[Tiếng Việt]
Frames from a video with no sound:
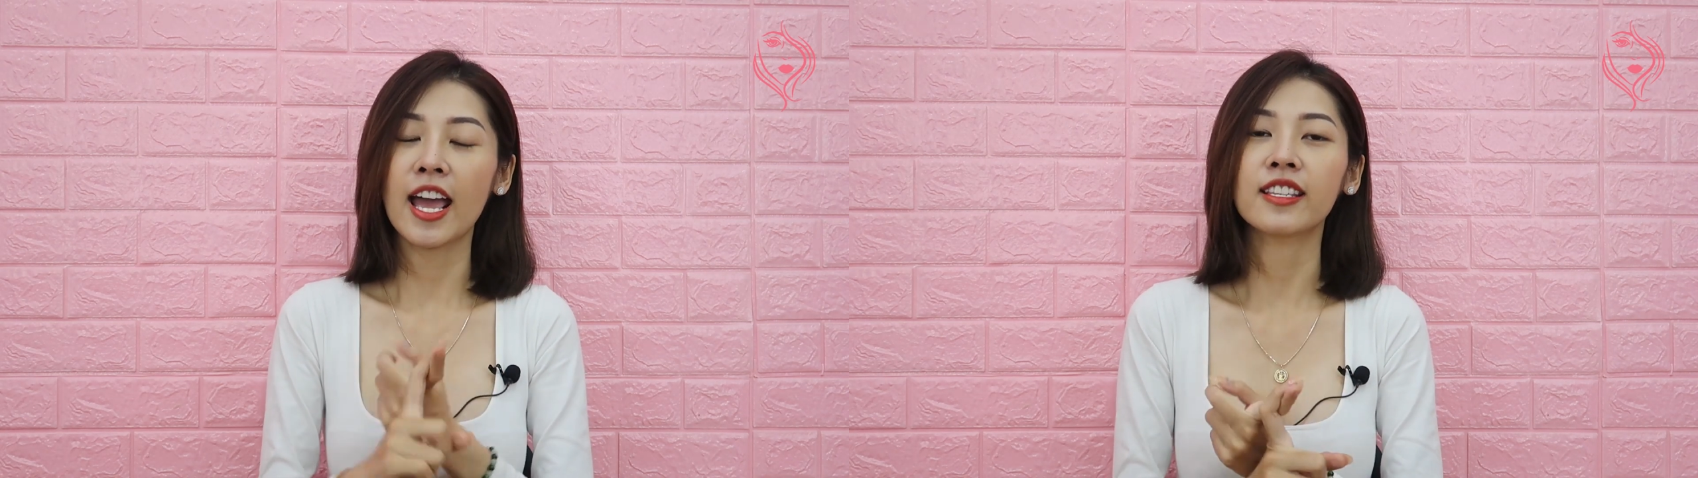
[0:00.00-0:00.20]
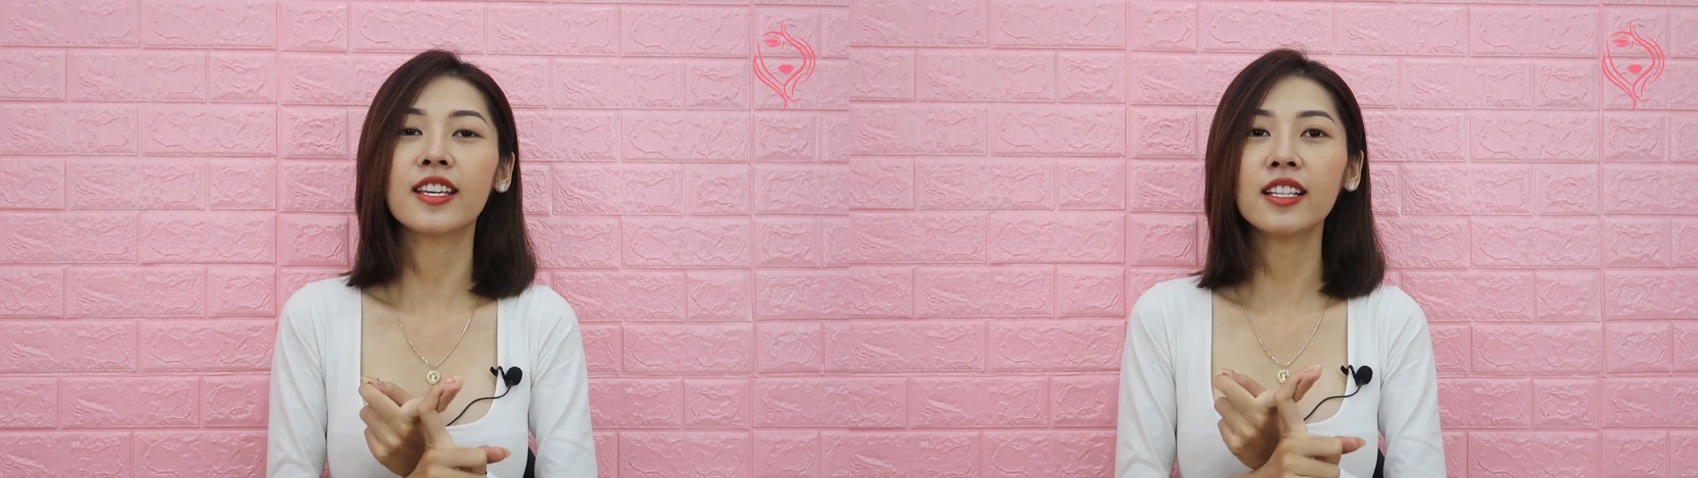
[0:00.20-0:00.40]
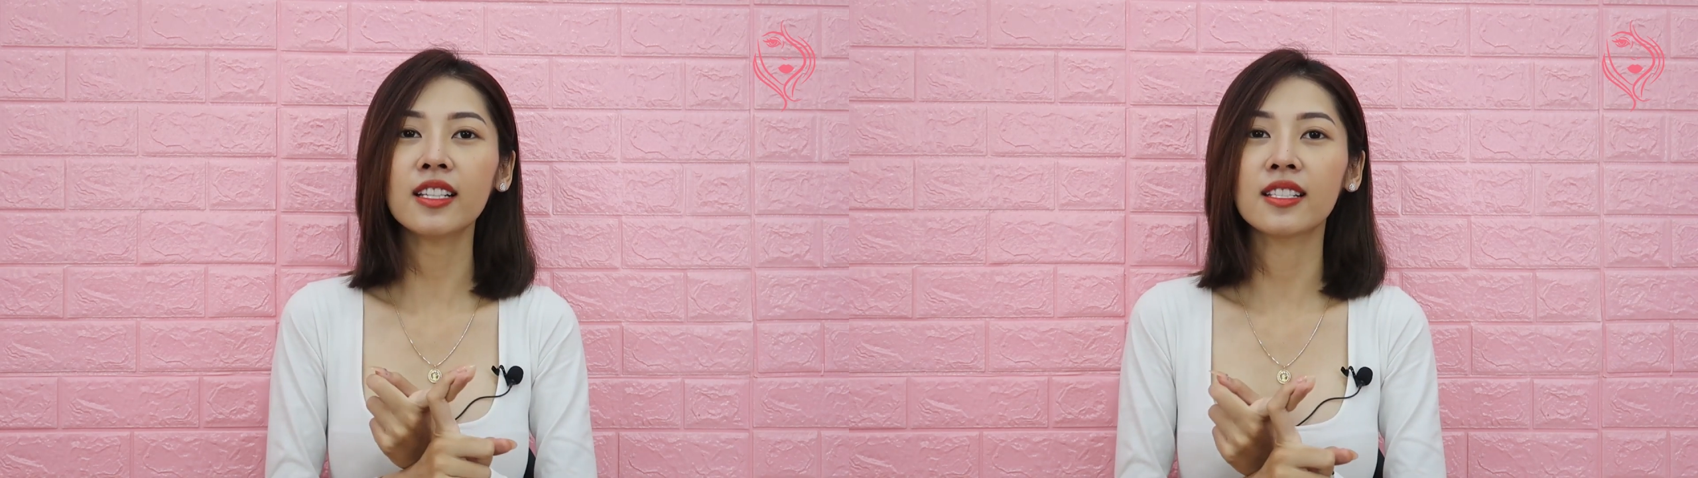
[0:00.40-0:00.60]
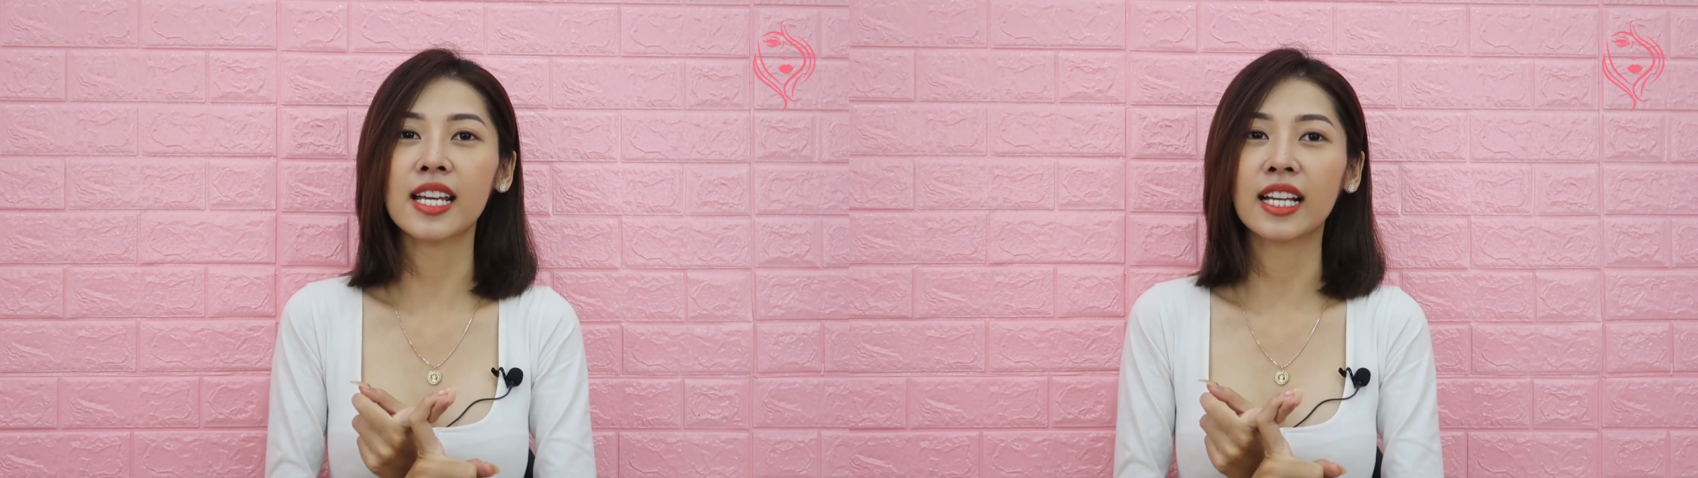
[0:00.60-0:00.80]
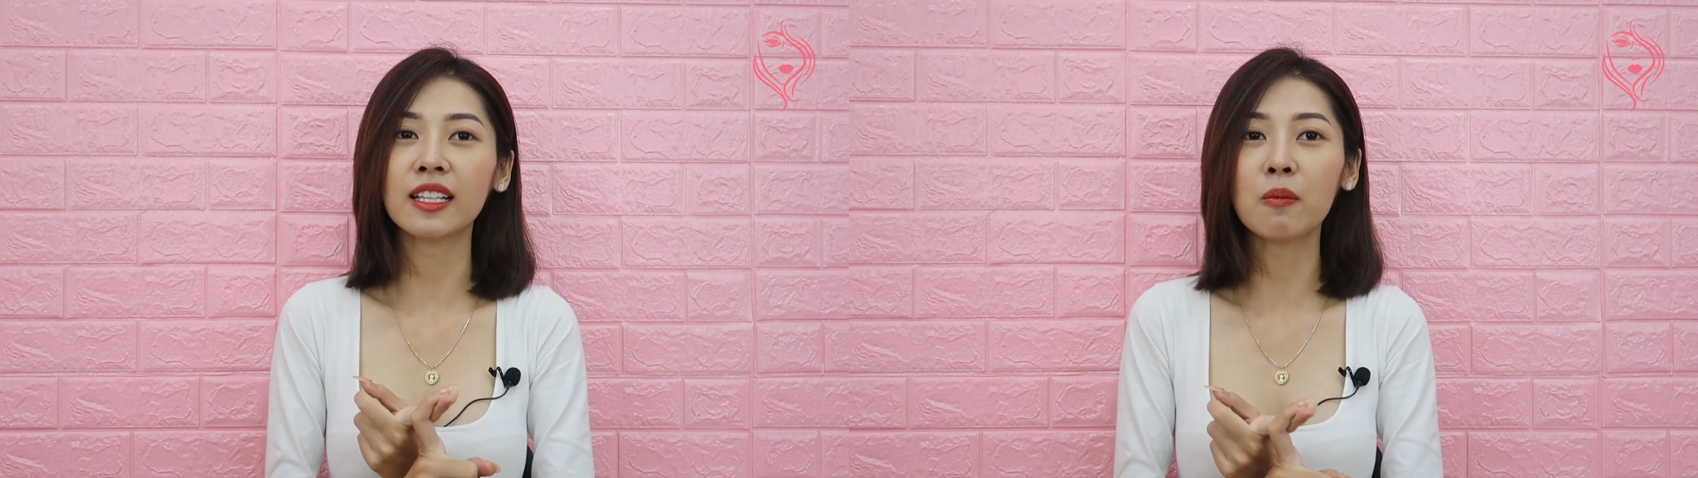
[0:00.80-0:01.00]
hạn chế tình
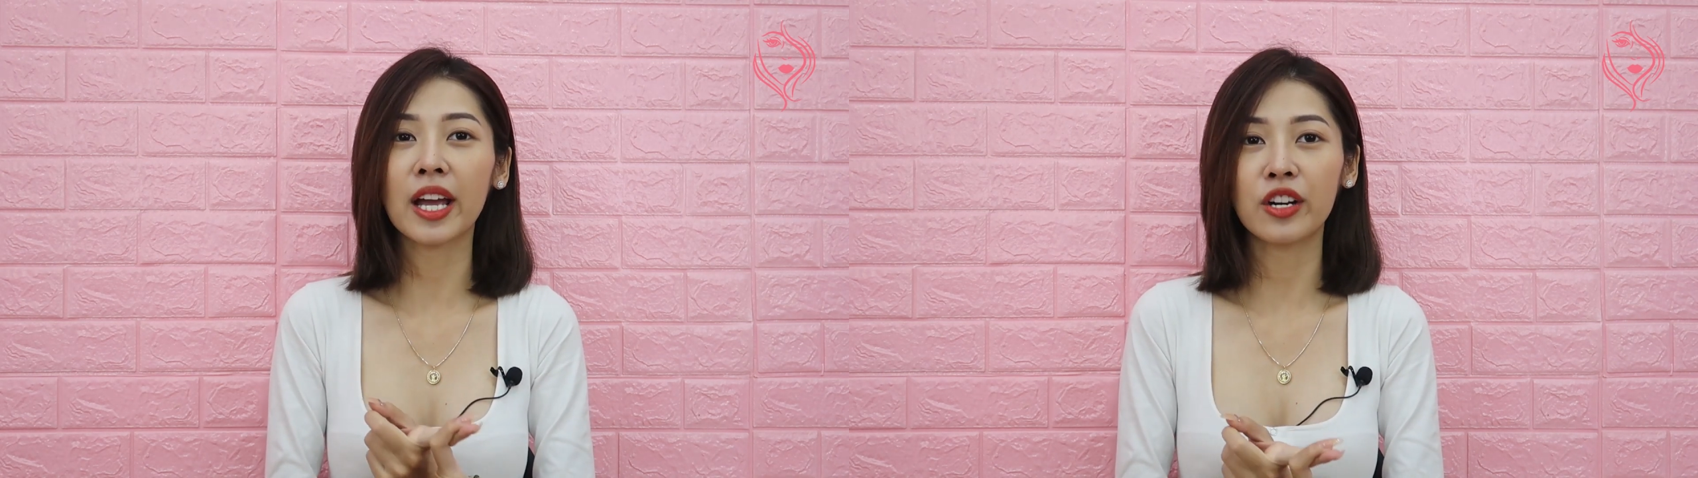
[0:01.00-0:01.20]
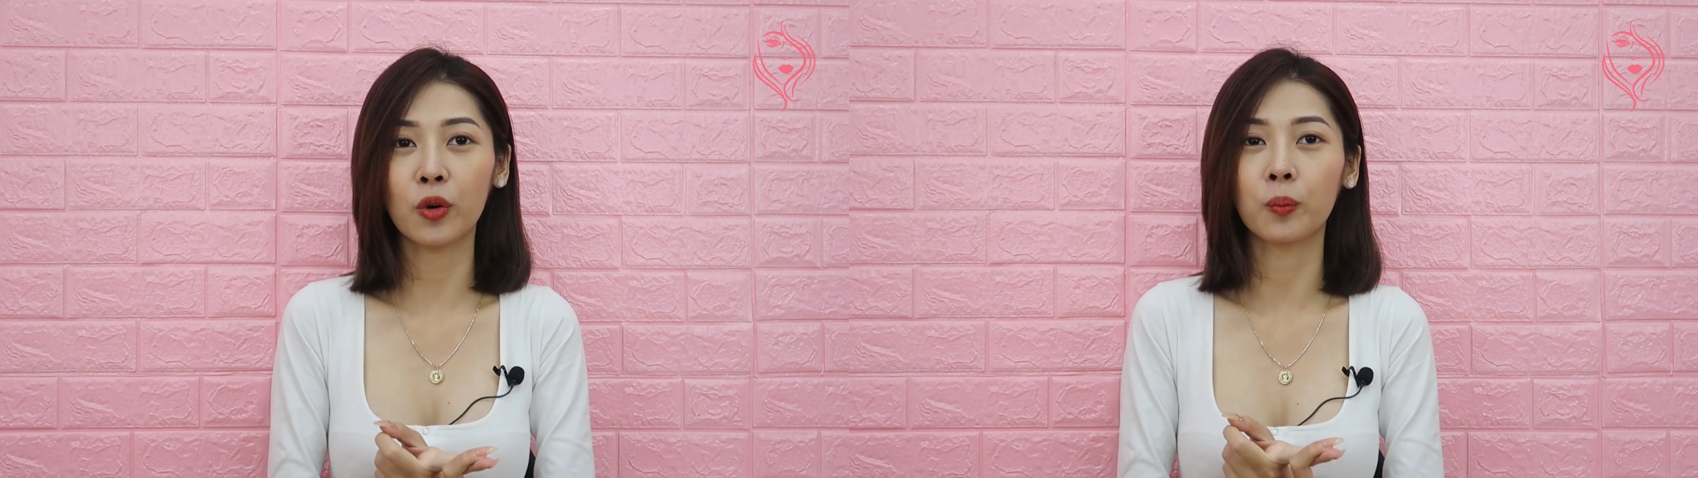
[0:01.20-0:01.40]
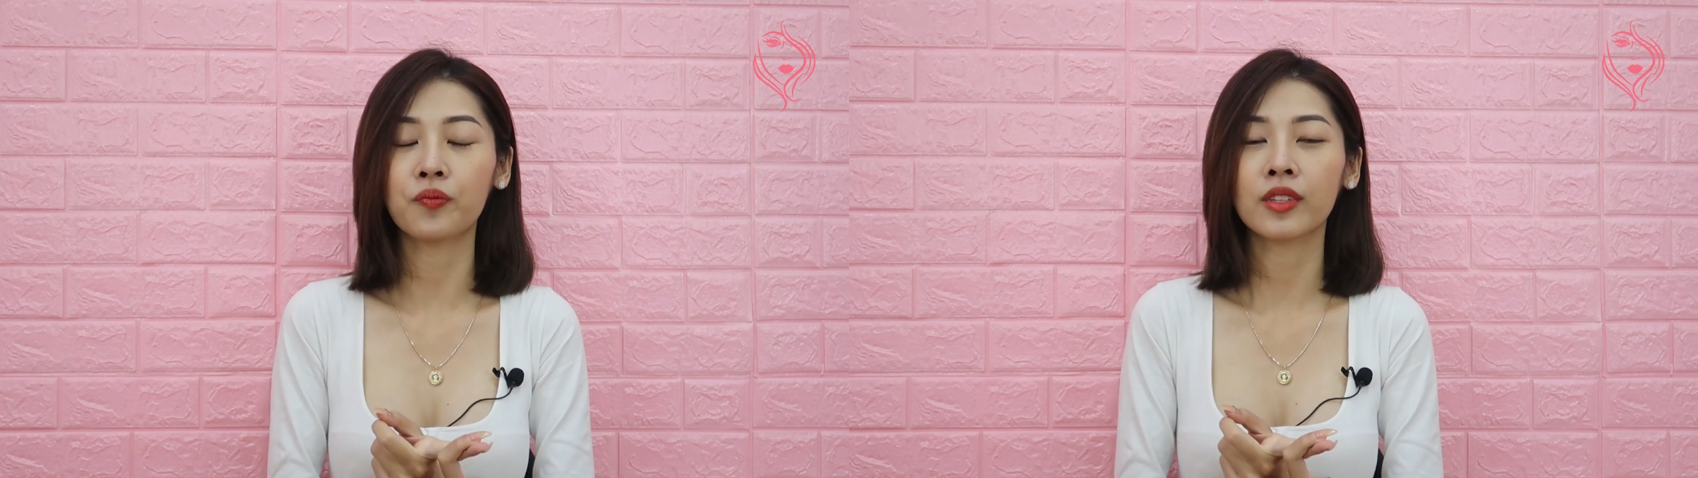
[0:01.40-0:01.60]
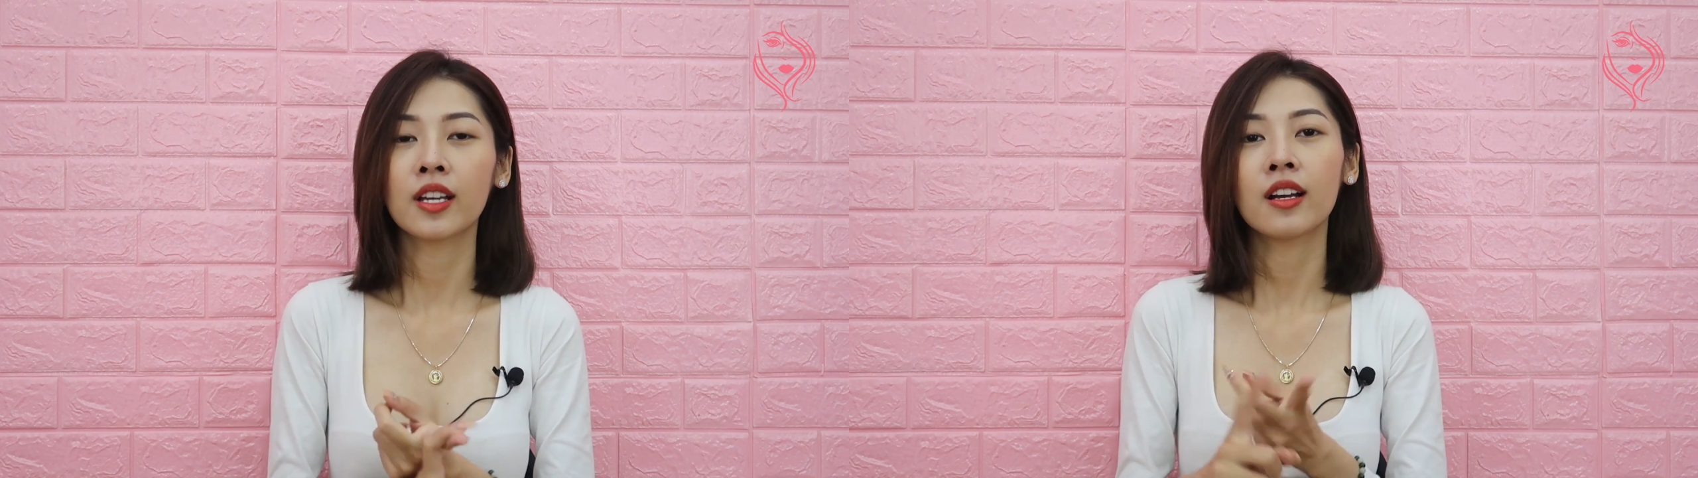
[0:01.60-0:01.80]
trạng tóc gãy rụng,